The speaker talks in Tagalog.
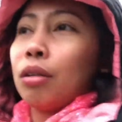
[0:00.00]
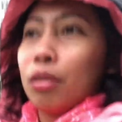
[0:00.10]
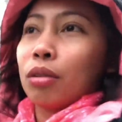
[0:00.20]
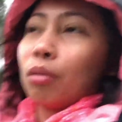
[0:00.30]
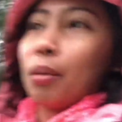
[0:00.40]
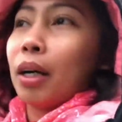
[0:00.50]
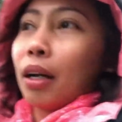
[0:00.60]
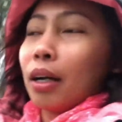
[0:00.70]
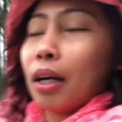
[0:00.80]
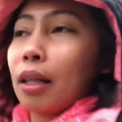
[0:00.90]
So
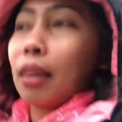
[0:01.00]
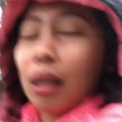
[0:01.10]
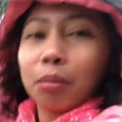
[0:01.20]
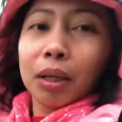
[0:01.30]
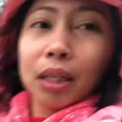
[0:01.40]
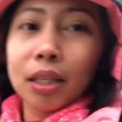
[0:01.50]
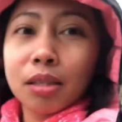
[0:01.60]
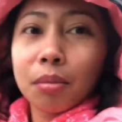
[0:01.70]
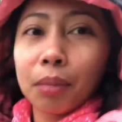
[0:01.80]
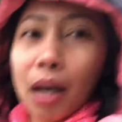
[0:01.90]
mga 10
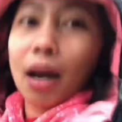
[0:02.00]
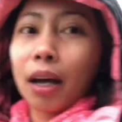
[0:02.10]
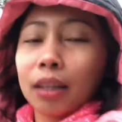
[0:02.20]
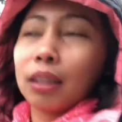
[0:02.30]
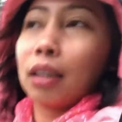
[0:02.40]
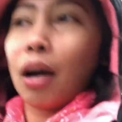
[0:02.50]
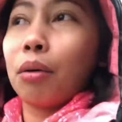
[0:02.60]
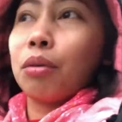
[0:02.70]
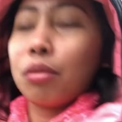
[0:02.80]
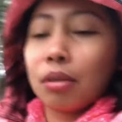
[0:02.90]
minutes, makakarating na
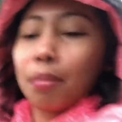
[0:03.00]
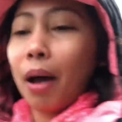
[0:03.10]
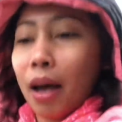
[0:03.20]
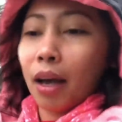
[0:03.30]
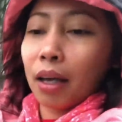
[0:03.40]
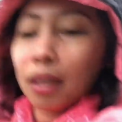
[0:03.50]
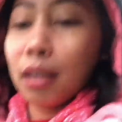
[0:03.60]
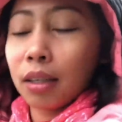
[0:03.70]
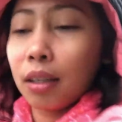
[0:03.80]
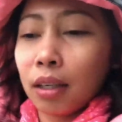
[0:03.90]
ako doon sa bahay.
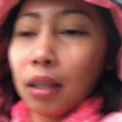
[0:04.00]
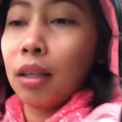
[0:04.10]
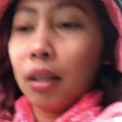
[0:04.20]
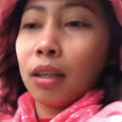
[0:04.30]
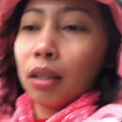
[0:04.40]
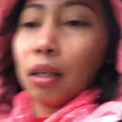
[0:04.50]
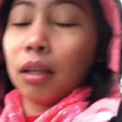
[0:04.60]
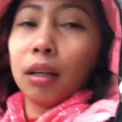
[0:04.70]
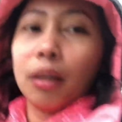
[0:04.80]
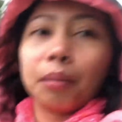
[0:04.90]

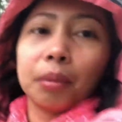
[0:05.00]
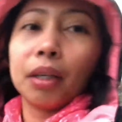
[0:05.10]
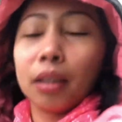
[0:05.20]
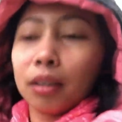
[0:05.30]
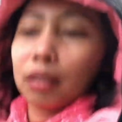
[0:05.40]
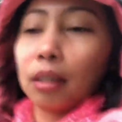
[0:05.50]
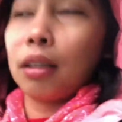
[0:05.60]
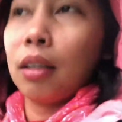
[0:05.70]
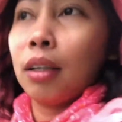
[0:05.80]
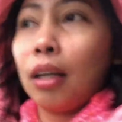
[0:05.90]
Um,
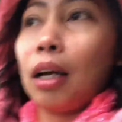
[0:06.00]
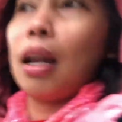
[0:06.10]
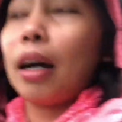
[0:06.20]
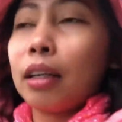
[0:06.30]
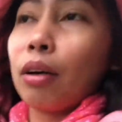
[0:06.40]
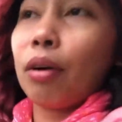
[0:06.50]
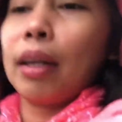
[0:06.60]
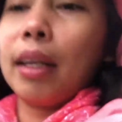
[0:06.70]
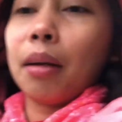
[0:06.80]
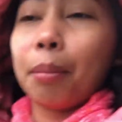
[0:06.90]
nalakad ako
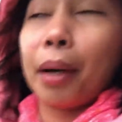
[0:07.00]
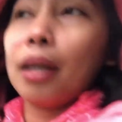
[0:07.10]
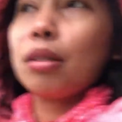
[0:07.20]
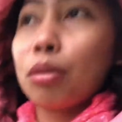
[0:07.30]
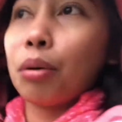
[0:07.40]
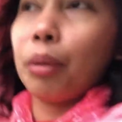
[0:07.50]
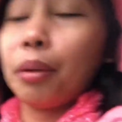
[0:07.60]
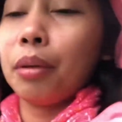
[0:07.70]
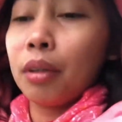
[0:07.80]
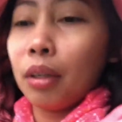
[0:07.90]
kanina pa, so
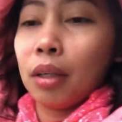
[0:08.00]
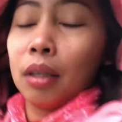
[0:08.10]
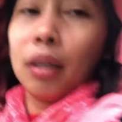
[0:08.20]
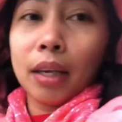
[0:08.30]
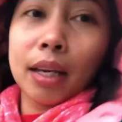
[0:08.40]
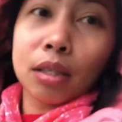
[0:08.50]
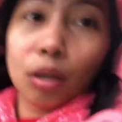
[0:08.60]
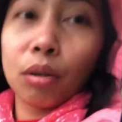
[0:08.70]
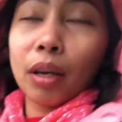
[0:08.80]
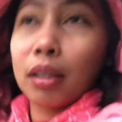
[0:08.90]
yeah, it's a
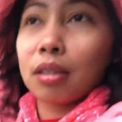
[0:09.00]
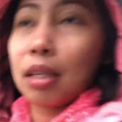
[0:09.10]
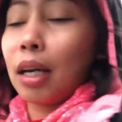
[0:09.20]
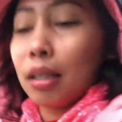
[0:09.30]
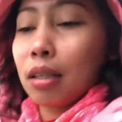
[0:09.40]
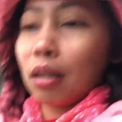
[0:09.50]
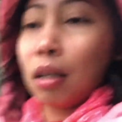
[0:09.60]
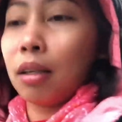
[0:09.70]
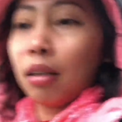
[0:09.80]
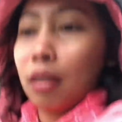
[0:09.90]
good exercise.
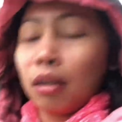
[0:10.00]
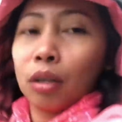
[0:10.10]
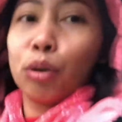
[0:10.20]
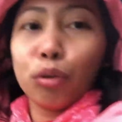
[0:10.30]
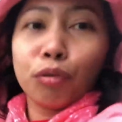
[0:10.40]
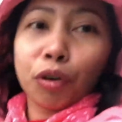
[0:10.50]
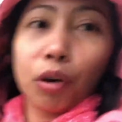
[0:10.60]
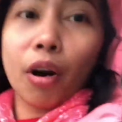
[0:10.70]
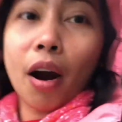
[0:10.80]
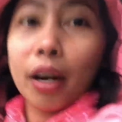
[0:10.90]
Good for
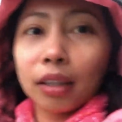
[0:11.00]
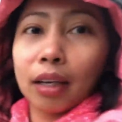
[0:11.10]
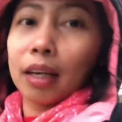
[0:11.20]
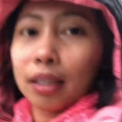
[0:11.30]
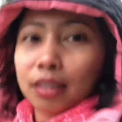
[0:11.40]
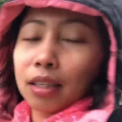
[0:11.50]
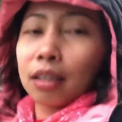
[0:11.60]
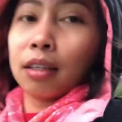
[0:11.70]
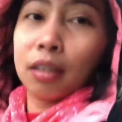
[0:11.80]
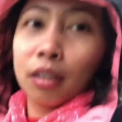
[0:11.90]
your heart guys.
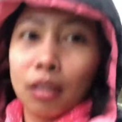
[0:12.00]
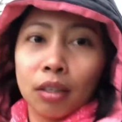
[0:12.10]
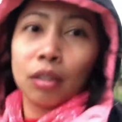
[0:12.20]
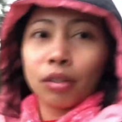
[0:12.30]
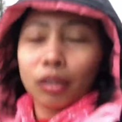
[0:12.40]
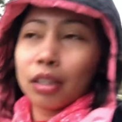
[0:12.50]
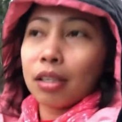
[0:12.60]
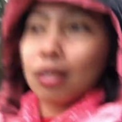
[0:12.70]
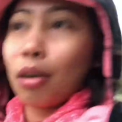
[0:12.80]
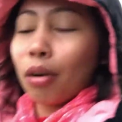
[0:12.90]
So this
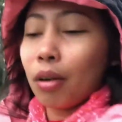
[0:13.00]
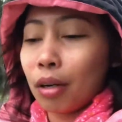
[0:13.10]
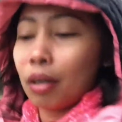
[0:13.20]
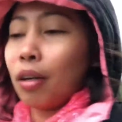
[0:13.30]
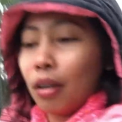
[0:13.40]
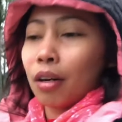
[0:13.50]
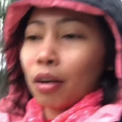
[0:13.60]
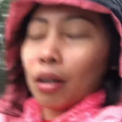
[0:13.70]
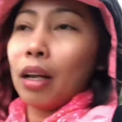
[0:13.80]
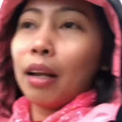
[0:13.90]
is
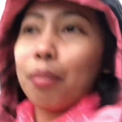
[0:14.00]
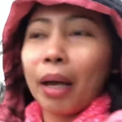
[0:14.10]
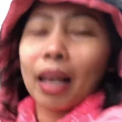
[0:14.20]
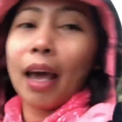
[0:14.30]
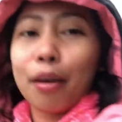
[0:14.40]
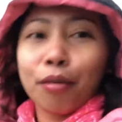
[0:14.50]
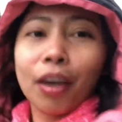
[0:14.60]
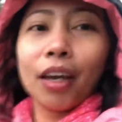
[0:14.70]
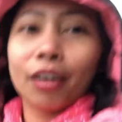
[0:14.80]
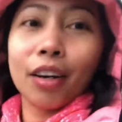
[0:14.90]
really my life
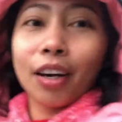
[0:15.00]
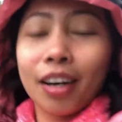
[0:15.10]
here